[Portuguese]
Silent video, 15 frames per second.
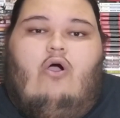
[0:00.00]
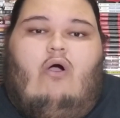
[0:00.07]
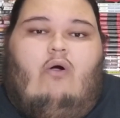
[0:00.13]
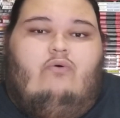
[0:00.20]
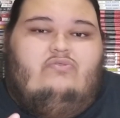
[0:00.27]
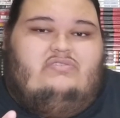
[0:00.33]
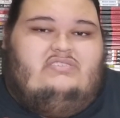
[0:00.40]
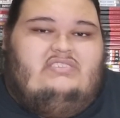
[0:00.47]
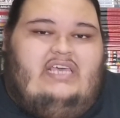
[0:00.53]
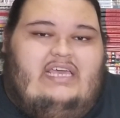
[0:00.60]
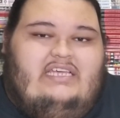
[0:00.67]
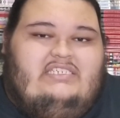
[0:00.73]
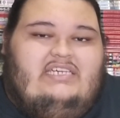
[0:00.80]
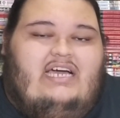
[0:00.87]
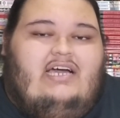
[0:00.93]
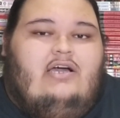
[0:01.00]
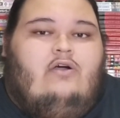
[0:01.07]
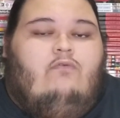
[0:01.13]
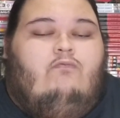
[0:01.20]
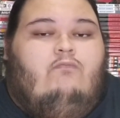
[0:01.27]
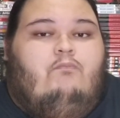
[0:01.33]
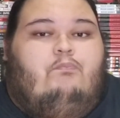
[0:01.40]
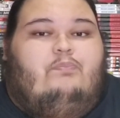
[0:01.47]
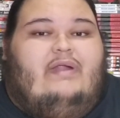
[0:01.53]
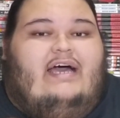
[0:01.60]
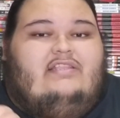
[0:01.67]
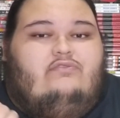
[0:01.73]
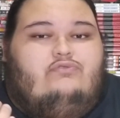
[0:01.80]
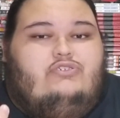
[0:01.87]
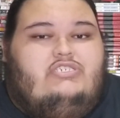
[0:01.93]
ou seja, um
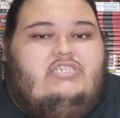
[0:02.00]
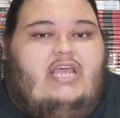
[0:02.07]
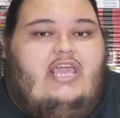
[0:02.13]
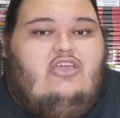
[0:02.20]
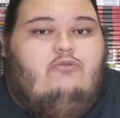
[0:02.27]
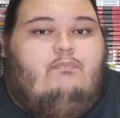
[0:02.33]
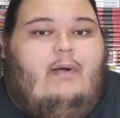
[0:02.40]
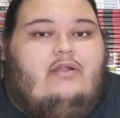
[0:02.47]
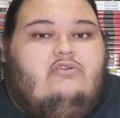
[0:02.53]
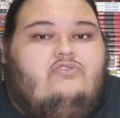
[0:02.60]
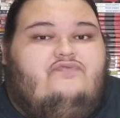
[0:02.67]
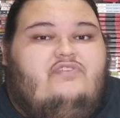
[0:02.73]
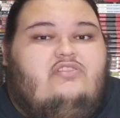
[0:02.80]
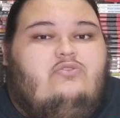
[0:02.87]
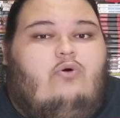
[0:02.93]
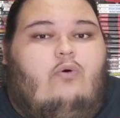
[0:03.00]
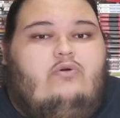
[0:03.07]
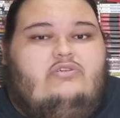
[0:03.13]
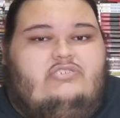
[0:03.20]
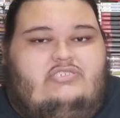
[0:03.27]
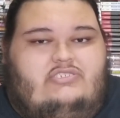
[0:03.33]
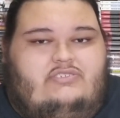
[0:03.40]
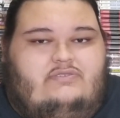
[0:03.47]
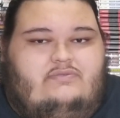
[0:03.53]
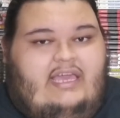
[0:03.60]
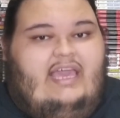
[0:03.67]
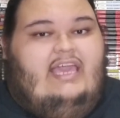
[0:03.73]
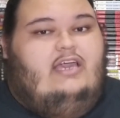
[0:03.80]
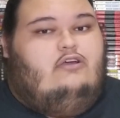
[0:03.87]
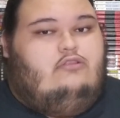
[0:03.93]
prato cheio para os vilões,
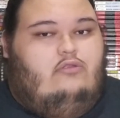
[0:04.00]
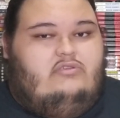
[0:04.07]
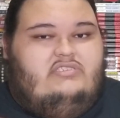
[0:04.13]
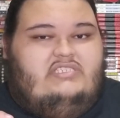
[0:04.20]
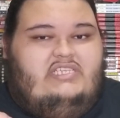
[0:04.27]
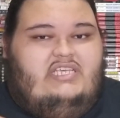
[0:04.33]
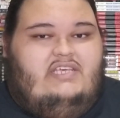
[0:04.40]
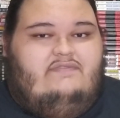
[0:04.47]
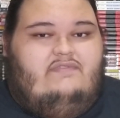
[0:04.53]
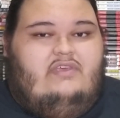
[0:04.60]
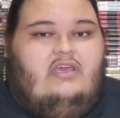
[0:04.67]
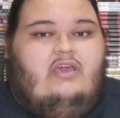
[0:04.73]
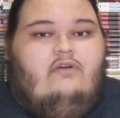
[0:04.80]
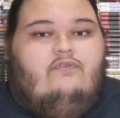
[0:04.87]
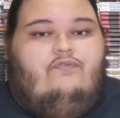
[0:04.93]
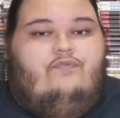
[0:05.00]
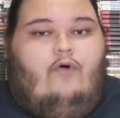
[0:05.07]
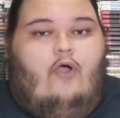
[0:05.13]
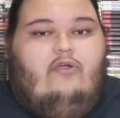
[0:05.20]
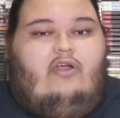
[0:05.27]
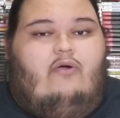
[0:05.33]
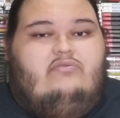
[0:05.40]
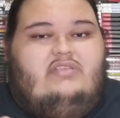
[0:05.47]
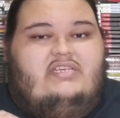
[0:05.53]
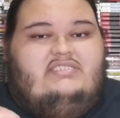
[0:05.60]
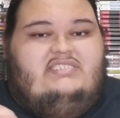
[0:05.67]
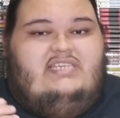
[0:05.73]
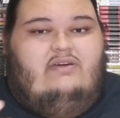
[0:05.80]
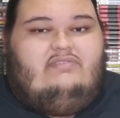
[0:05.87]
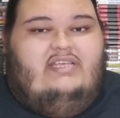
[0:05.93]
que inclusive foi o que
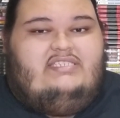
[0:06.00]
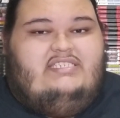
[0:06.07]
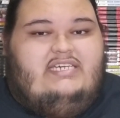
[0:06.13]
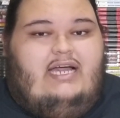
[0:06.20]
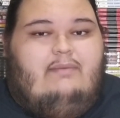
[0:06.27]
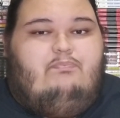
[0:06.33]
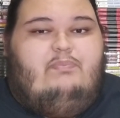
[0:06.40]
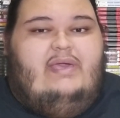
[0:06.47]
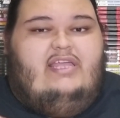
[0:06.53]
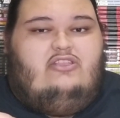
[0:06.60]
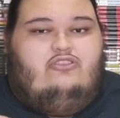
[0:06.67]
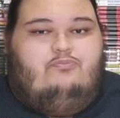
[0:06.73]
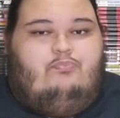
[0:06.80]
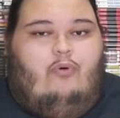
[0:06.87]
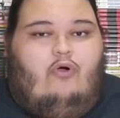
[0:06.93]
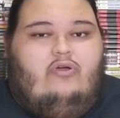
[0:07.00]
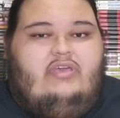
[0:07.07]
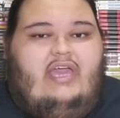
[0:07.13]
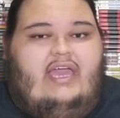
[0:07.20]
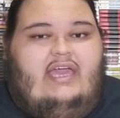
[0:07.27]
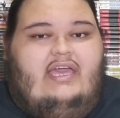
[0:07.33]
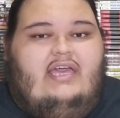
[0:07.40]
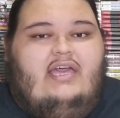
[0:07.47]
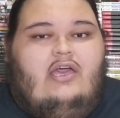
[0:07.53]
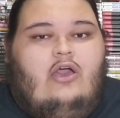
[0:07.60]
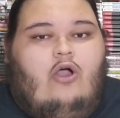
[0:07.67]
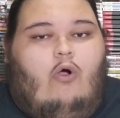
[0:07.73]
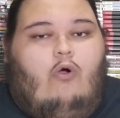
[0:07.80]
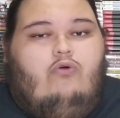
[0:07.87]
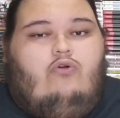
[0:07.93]
aconteceu nesse capítulo, porque
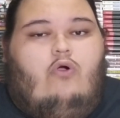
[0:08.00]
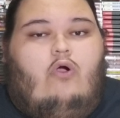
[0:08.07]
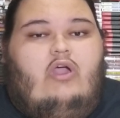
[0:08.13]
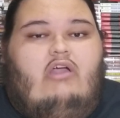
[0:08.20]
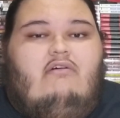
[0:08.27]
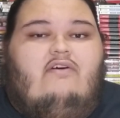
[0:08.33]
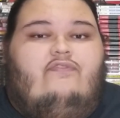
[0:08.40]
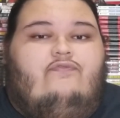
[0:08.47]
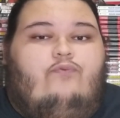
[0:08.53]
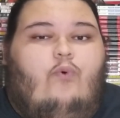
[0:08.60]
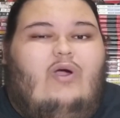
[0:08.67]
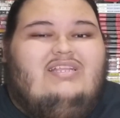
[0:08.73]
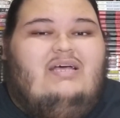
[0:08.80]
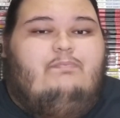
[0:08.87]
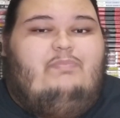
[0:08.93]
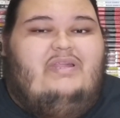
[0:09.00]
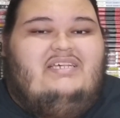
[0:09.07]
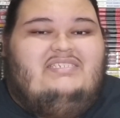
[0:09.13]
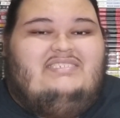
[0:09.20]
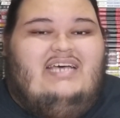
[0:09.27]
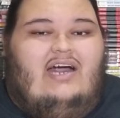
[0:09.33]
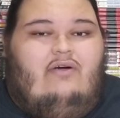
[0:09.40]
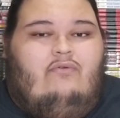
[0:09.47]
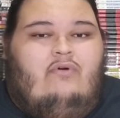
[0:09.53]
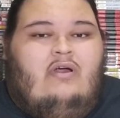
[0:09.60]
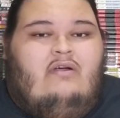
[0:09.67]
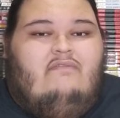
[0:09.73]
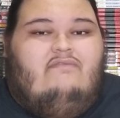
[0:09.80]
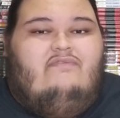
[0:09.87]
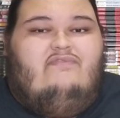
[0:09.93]
ocorreu a fuga da prisão,
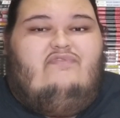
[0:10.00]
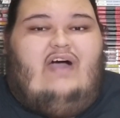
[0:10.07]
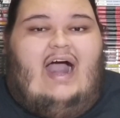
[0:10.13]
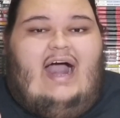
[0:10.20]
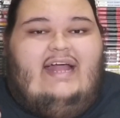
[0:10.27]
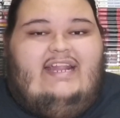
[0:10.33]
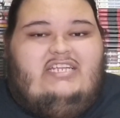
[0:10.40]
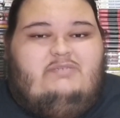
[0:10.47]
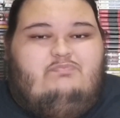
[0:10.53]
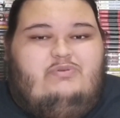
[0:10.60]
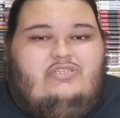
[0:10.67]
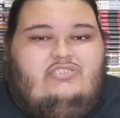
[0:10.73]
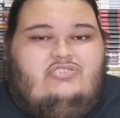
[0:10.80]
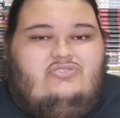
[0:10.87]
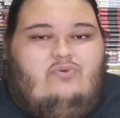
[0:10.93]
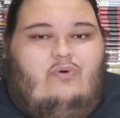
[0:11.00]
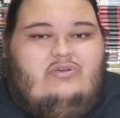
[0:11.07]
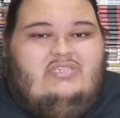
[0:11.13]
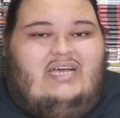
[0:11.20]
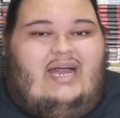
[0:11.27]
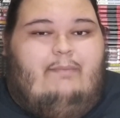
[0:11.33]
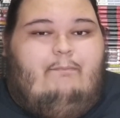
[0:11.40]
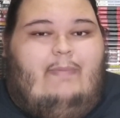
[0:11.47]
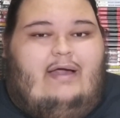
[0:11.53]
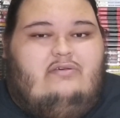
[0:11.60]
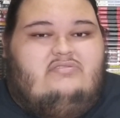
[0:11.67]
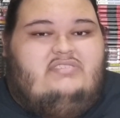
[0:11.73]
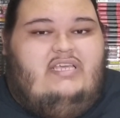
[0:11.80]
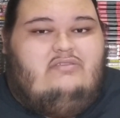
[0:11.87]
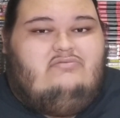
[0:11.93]
várias prisões
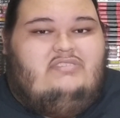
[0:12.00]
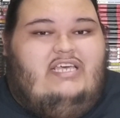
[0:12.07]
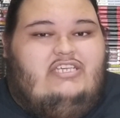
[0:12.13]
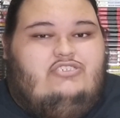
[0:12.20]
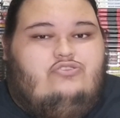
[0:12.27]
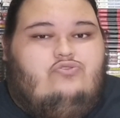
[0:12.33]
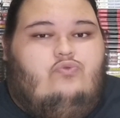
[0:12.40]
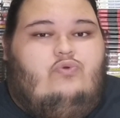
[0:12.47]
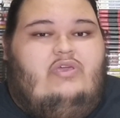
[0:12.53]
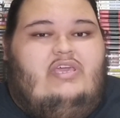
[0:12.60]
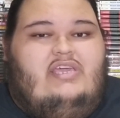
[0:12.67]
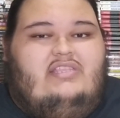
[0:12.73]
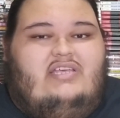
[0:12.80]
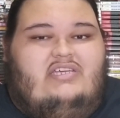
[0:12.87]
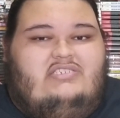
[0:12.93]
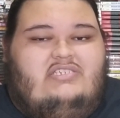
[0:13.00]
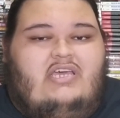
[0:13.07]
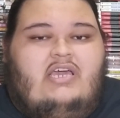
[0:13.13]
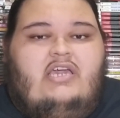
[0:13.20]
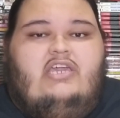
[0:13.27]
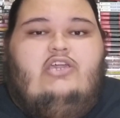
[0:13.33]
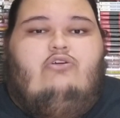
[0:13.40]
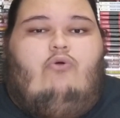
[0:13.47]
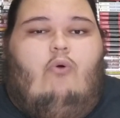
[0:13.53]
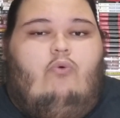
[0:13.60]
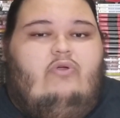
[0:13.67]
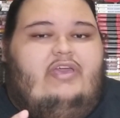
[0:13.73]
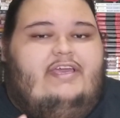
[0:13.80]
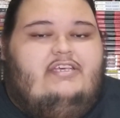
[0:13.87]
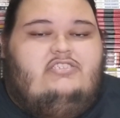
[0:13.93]
acabaram sendo destruídas e
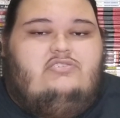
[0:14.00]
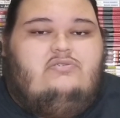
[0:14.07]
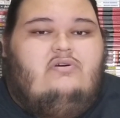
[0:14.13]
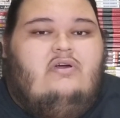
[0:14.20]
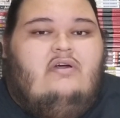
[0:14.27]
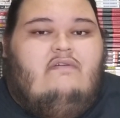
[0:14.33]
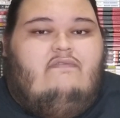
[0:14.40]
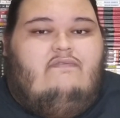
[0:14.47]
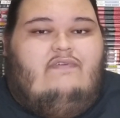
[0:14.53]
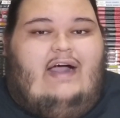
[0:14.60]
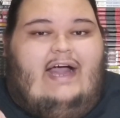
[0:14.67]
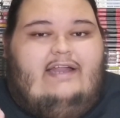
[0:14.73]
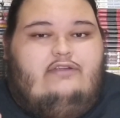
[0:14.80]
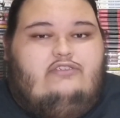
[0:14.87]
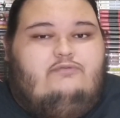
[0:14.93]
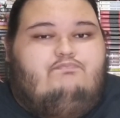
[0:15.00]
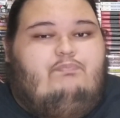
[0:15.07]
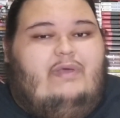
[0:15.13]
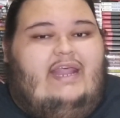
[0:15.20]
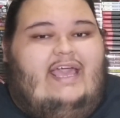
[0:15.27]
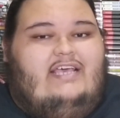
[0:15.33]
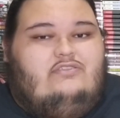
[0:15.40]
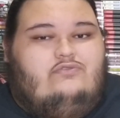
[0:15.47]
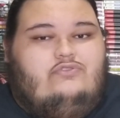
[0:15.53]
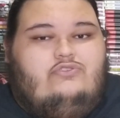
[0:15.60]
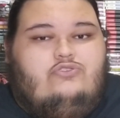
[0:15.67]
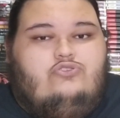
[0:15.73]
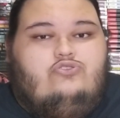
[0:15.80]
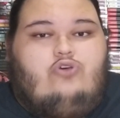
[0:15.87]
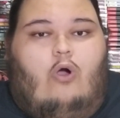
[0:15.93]
com isso vários
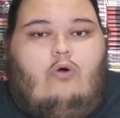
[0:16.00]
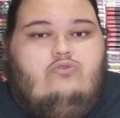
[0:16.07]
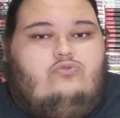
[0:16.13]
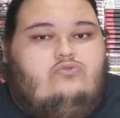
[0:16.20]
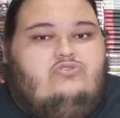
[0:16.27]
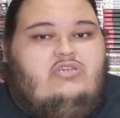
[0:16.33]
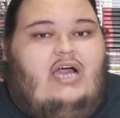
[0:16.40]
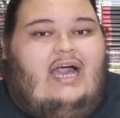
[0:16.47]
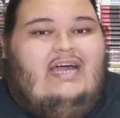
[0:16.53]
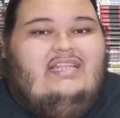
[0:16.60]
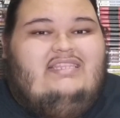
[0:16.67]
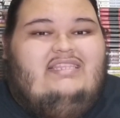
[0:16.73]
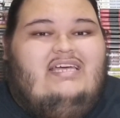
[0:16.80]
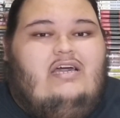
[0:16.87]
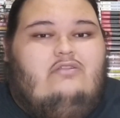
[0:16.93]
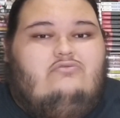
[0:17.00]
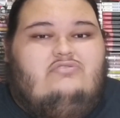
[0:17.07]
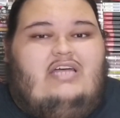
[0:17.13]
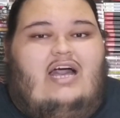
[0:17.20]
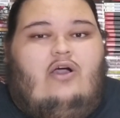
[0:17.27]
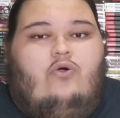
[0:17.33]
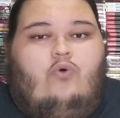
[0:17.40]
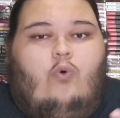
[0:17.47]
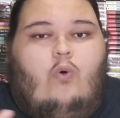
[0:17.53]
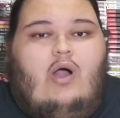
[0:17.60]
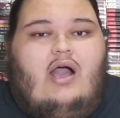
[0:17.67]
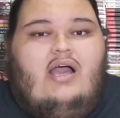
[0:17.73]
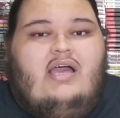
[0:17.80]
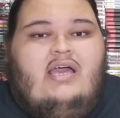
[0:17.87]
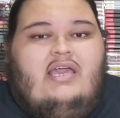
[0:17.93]
presos soltos andando na
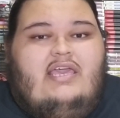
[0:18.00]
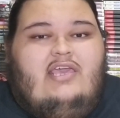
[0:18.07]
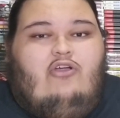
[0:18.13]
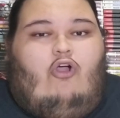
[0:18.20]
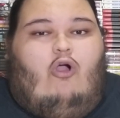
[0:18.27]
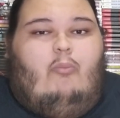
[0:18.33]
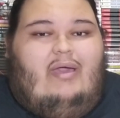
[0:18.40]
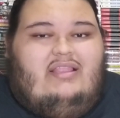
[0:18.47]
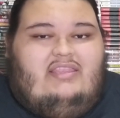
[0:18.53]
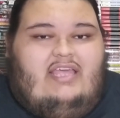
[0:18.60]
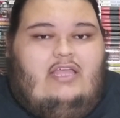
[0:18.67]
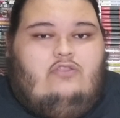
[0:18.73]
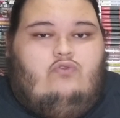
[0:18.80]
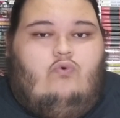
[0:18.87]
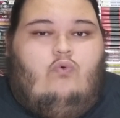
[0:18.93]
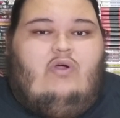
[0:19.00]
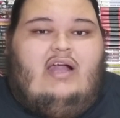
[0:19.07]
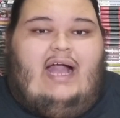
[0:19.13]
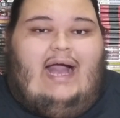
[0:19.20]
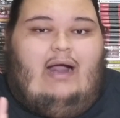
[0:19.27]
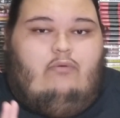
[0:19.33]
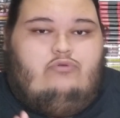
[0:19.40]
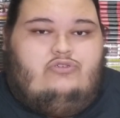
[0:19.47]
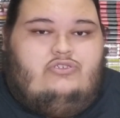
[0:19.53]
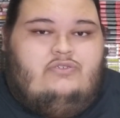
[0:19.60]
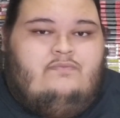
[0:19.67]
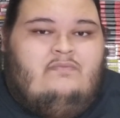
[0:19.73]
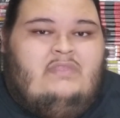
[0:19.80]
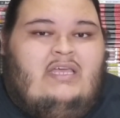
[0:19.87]
rua e cometendo o caos.